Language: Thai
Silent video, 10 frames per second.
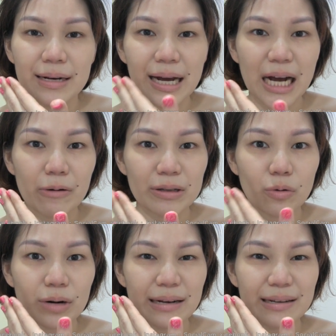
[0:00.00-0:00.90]
ถ้าเกิดว่า
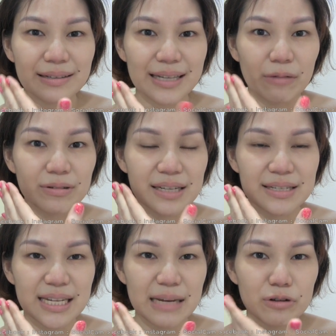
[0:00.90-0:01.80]
ตรงนั้นเสียวหรือเซน
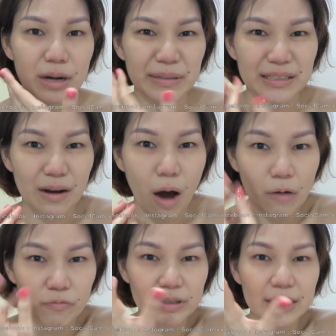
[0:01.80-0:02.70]
ซิทีฟอยู่นะมันจะร้อน
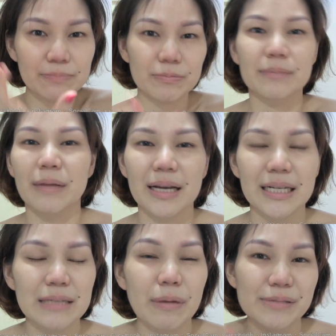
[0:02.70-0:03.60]
วืดขึ้นมาเลย
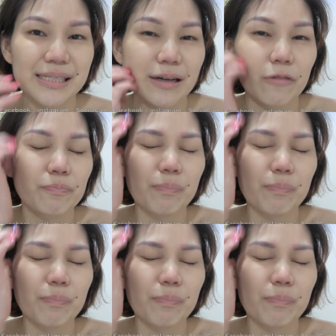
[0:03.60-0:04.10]
คือแบบเสียว